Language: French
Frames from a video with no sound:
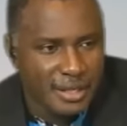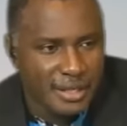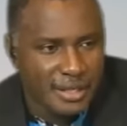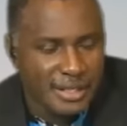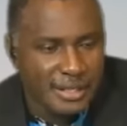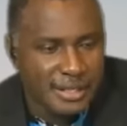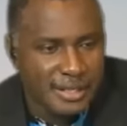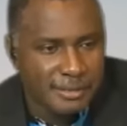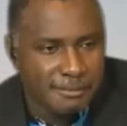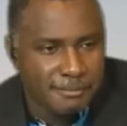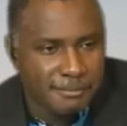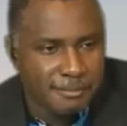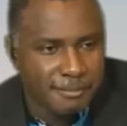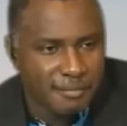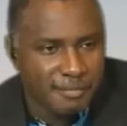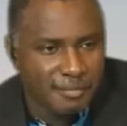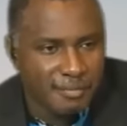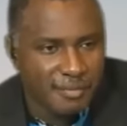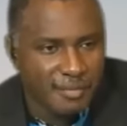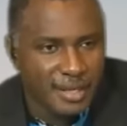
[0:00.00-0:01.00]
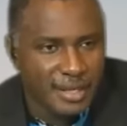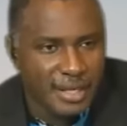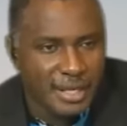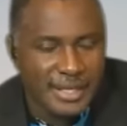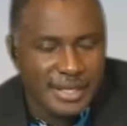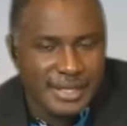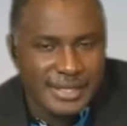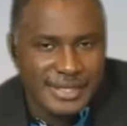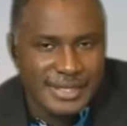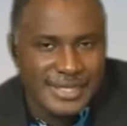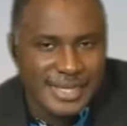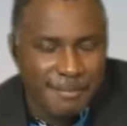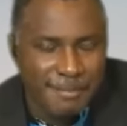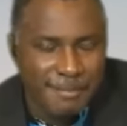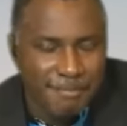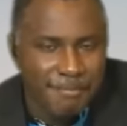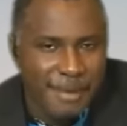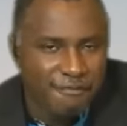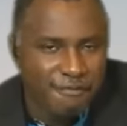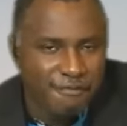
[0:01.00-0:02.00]
euh, n'est
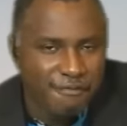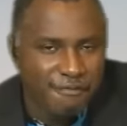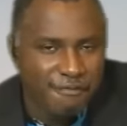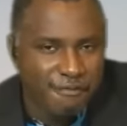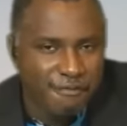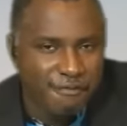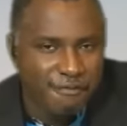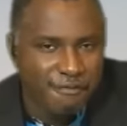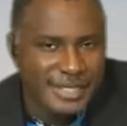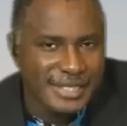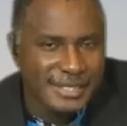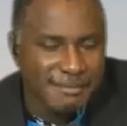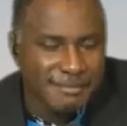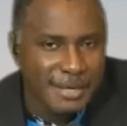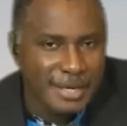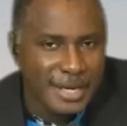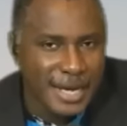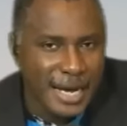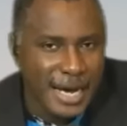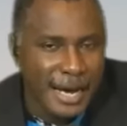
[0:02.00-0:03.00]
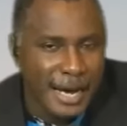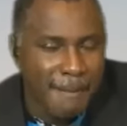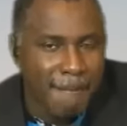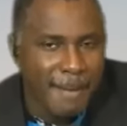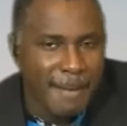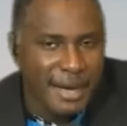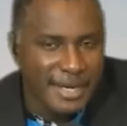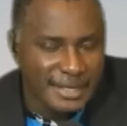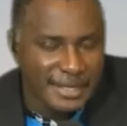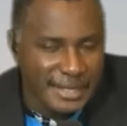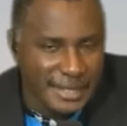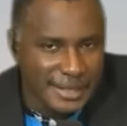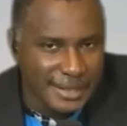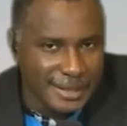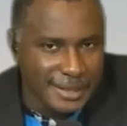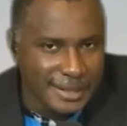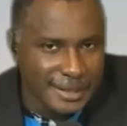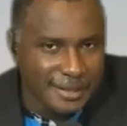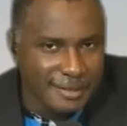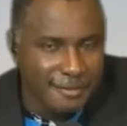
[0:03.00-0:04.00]
pas forcément à bannir,
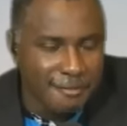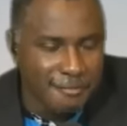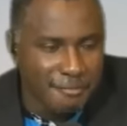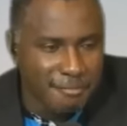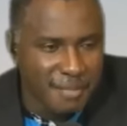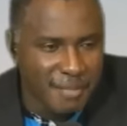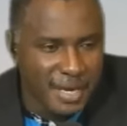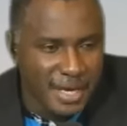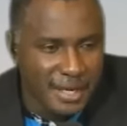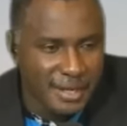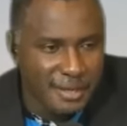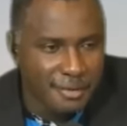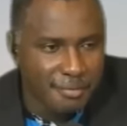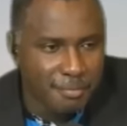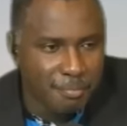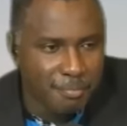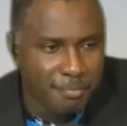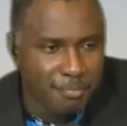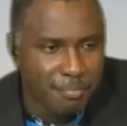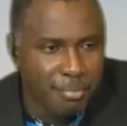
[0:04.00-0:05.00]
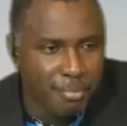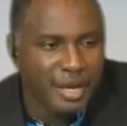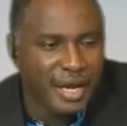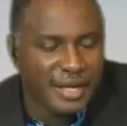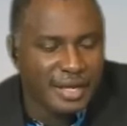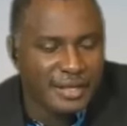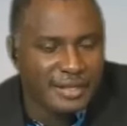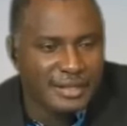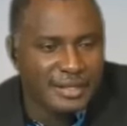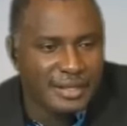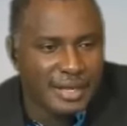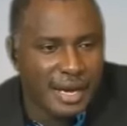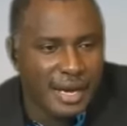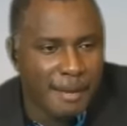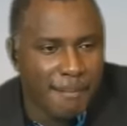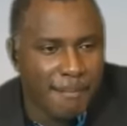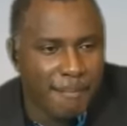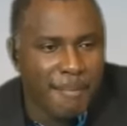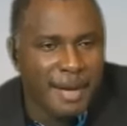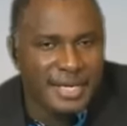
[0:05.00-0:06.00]
mais peut être
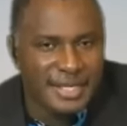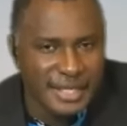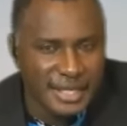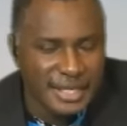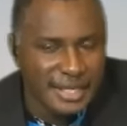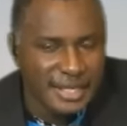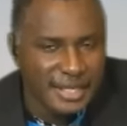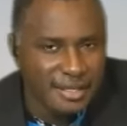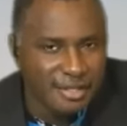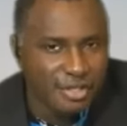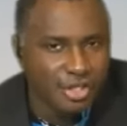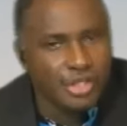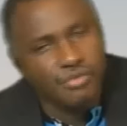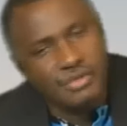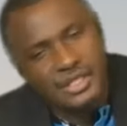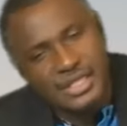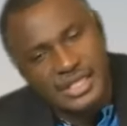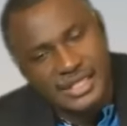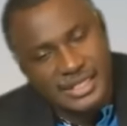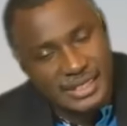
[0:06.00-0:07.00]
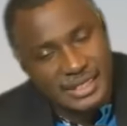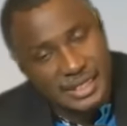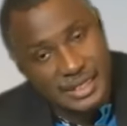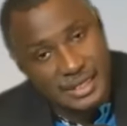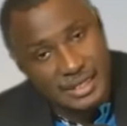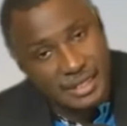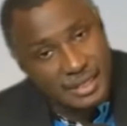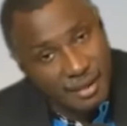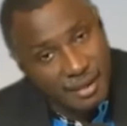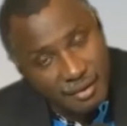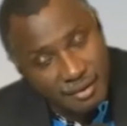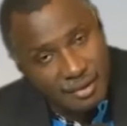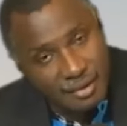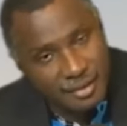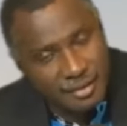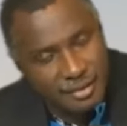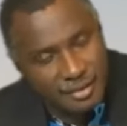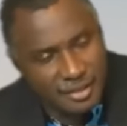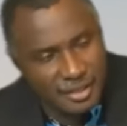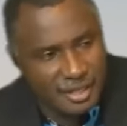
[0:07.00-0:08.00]
à bannir sous un certain
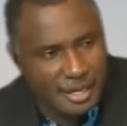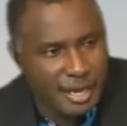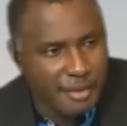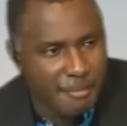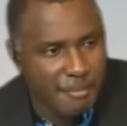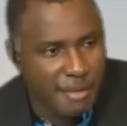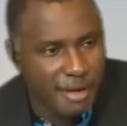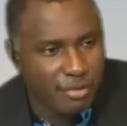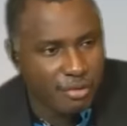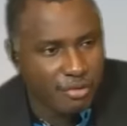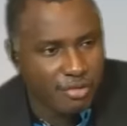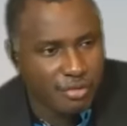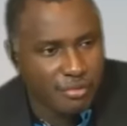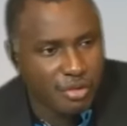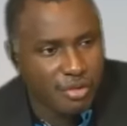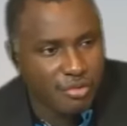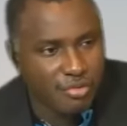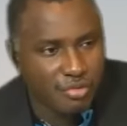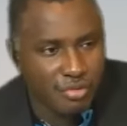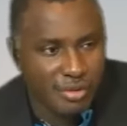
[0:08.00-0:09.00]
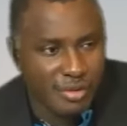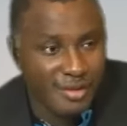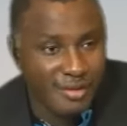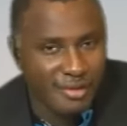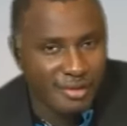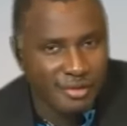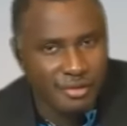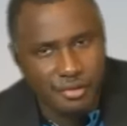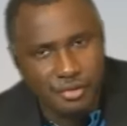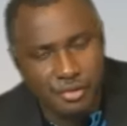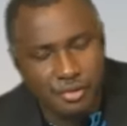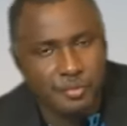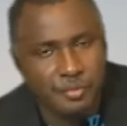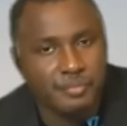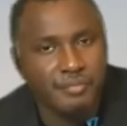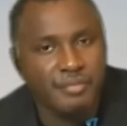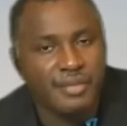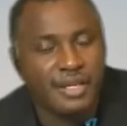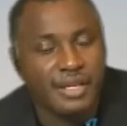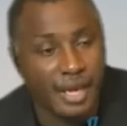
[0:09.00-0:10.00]
angle qui est malheureusement l'angle que
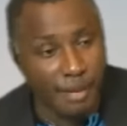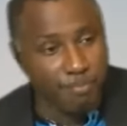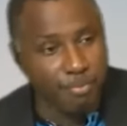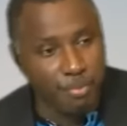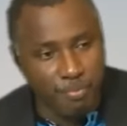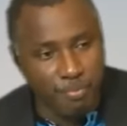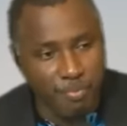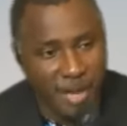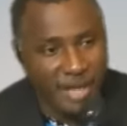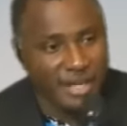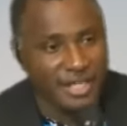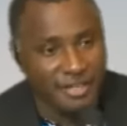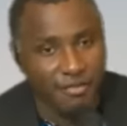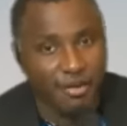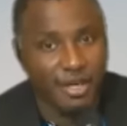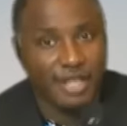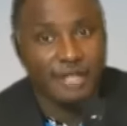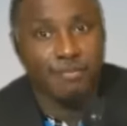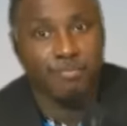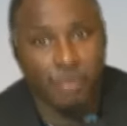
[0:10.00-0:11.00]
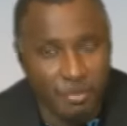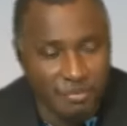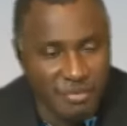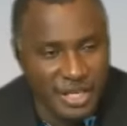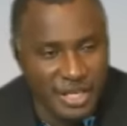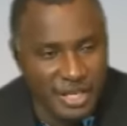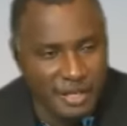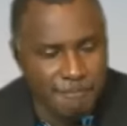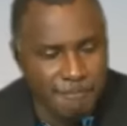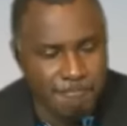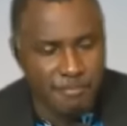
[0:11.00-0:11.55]
la plupart qui veulent être premiers